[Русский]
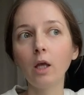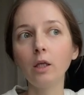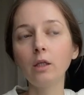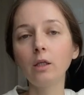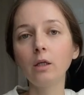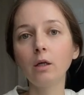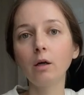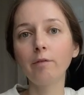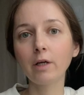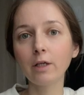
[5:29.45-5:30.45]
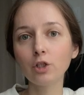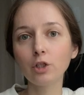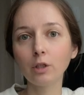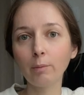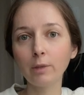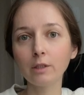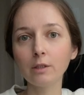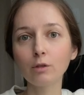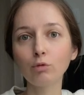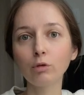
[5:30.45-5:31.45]
И врачи нам
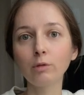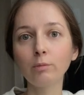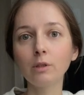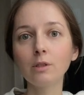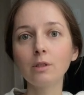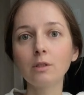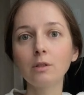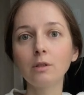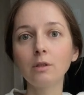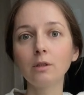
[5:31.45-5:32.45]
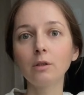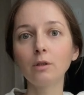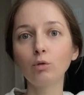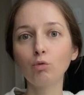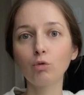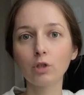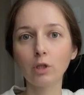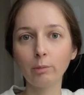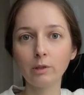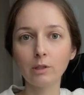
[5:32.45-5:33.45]
традиционной медицины тоже
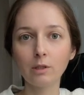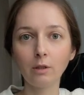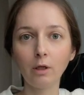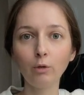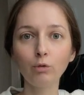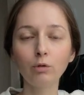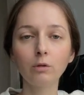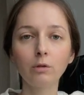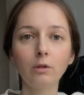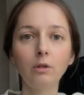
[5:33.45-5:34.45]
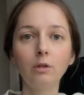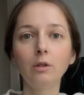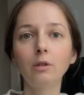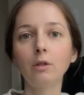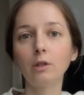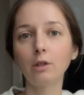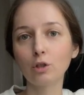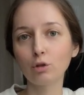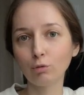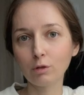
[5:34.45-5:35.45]
объясняют, э, и это не
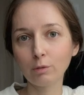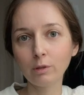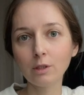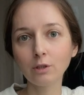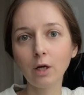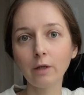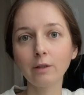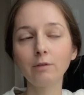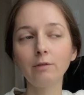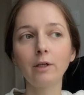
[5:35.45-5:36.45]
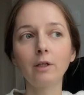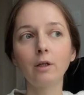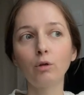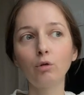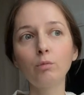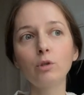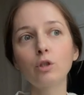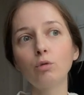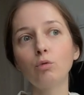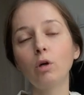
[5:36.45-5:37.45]
лишено смысла, они говорят о том,
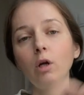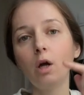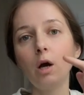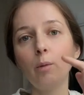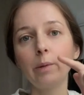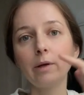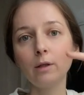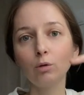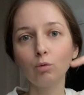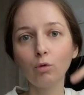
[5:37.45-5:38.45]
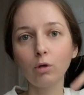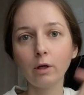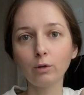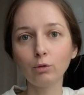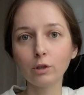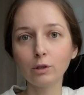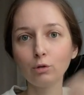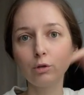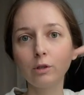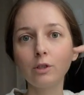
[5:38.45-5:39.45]
что проток, который
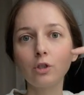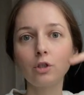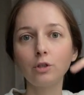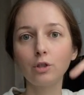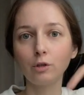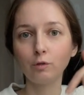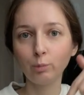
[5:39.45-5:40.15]
идет из желчного